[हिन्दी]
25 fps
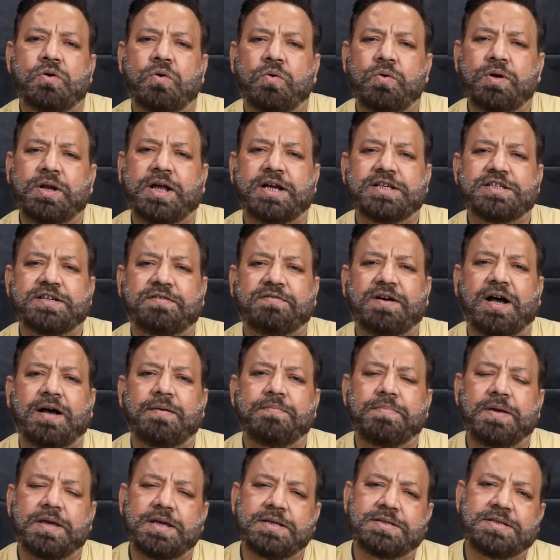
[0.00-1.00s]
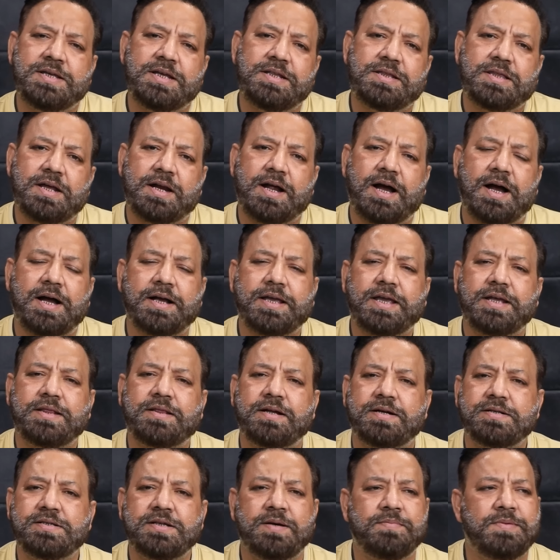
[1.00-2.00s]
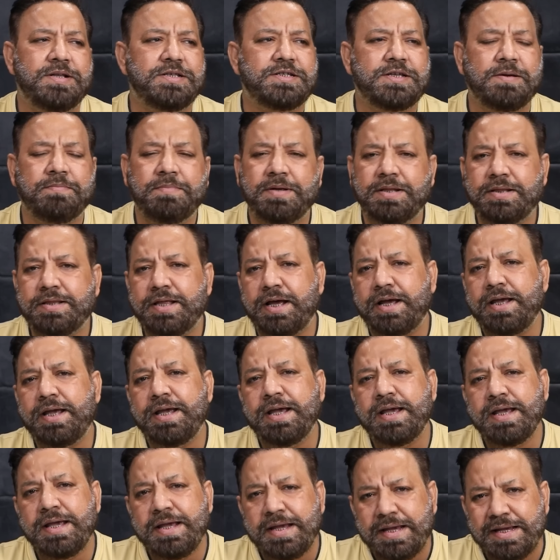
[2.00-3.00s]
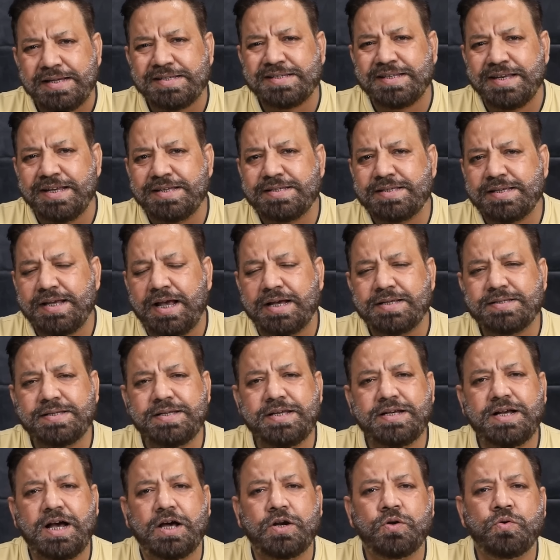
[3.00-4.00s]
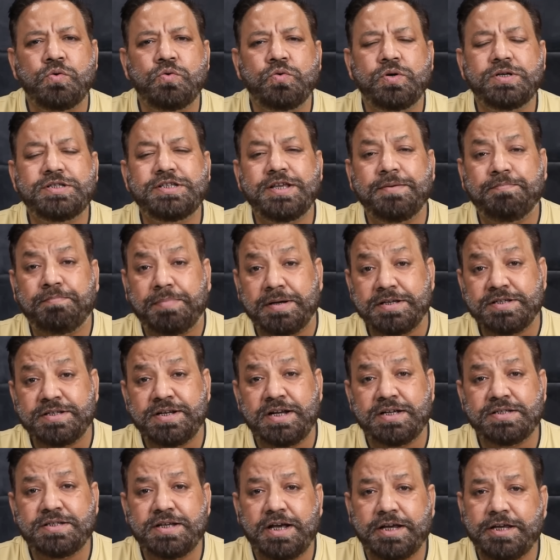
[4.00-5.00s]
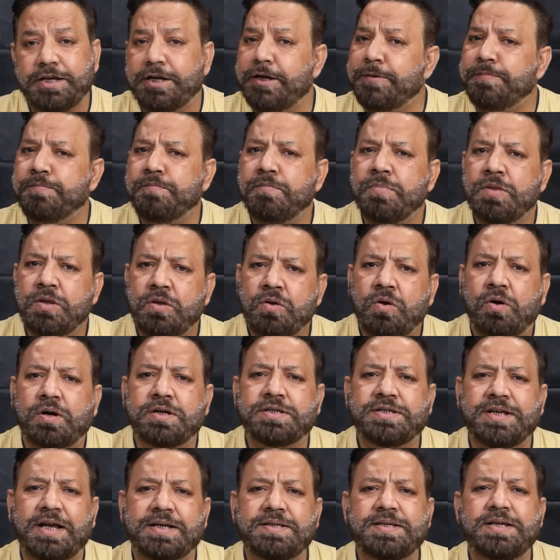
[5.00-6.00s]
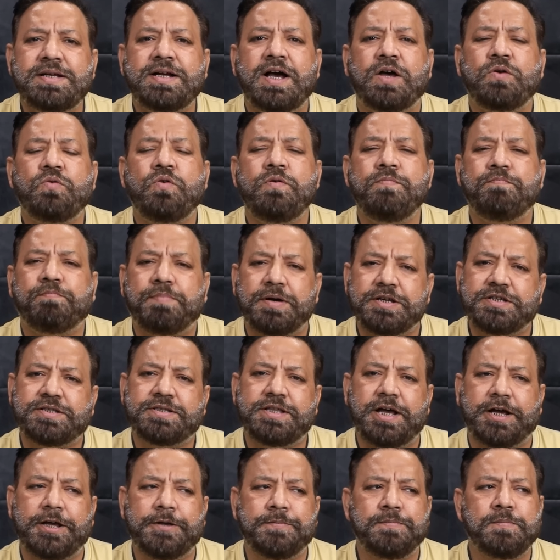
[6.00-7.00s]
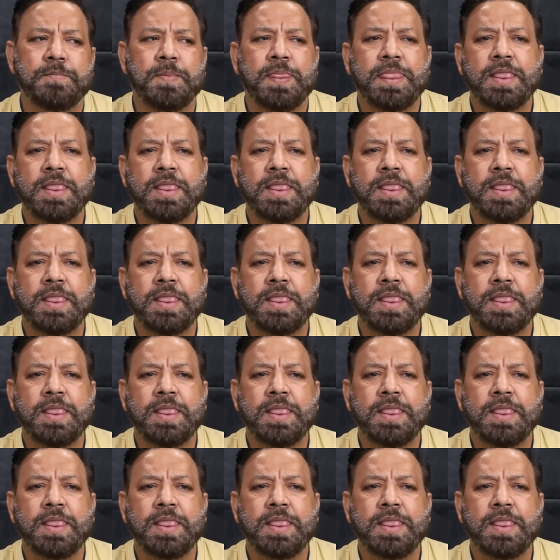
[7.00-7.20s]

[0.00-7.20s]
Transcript: उनका जवाब इसी तरह के तर्ज अमल से मिलता है इसलिए सियासी कारकुन को इससे बचना चाहिए और सियासी कारकुन बचता है